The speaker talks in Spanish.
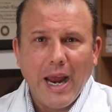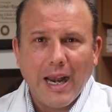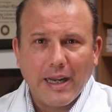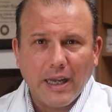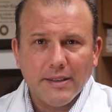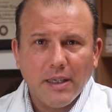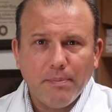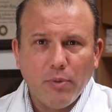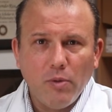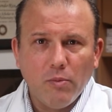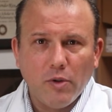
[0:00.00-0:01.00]
El cáncer
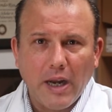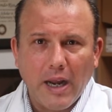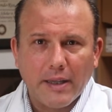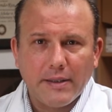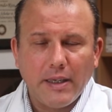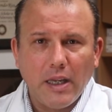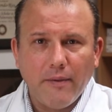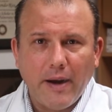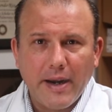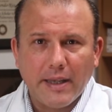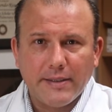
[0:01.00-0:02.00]
pulmonar tiene
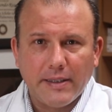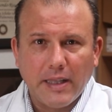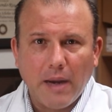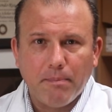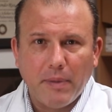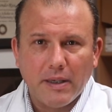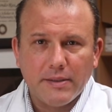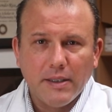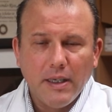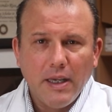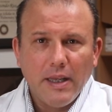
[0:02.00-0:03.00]
varias
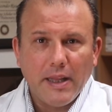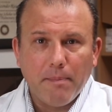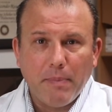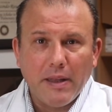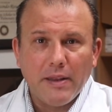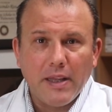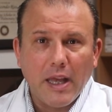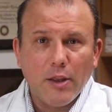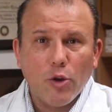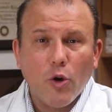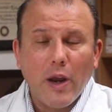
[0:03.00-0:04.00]
etapas
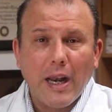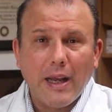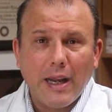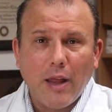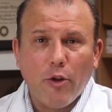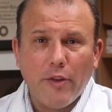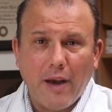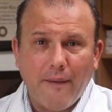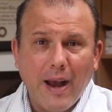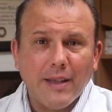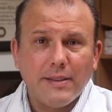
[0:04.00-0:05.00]
dependiendo el grado de
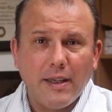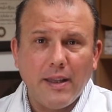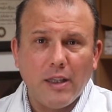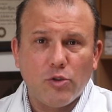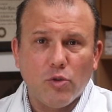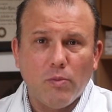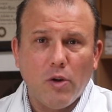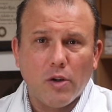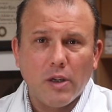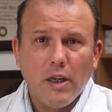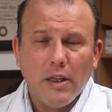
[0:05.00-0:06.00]
avance del
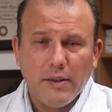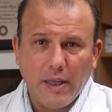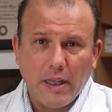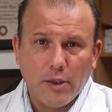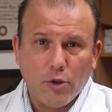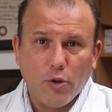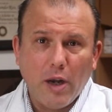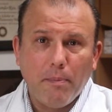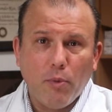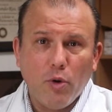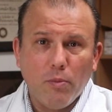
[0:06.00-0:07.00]
tumor dentro
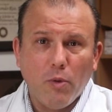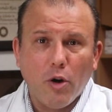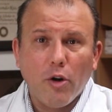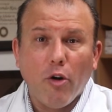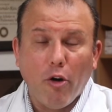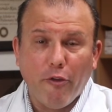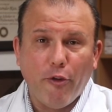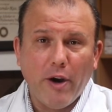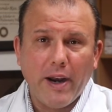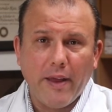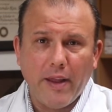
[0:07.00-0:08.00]
del pulmón o
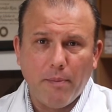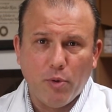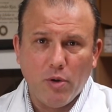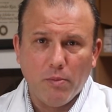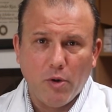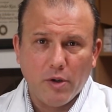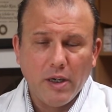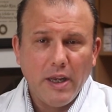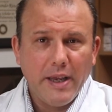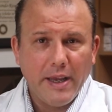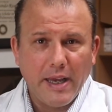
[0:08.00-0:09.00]
fuera del pulmón.
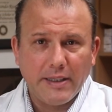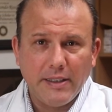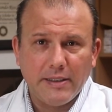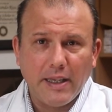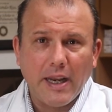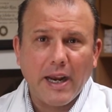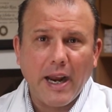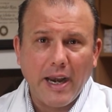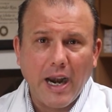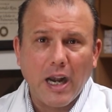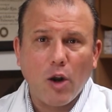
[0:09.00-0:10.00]
Y existen en
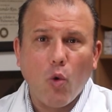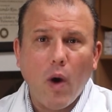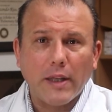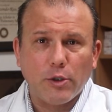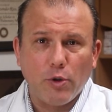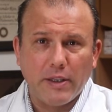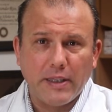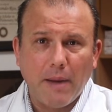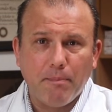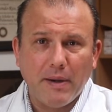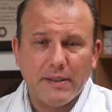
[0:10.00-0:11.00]
general cuatro
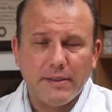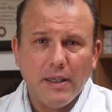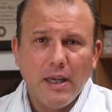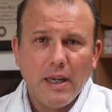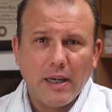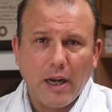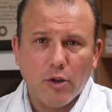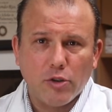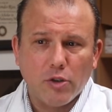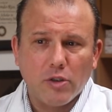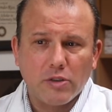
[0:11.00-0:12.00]
etapas que
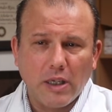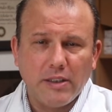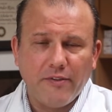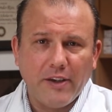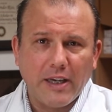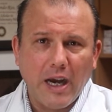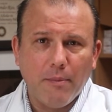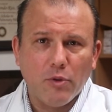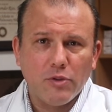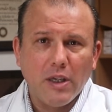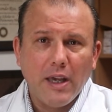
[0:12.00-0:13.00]
nosotros los
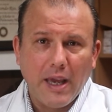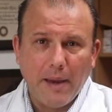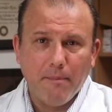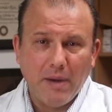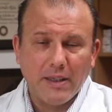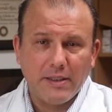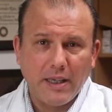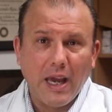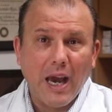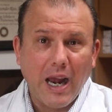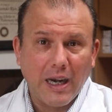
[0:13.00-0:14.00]
clasificamos en
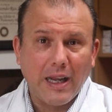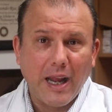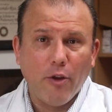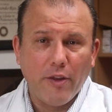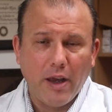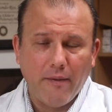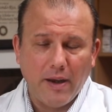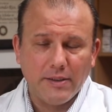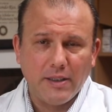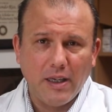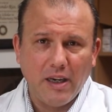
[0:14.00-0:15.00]
base al grado de
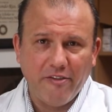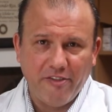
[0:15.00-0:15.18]
avance de la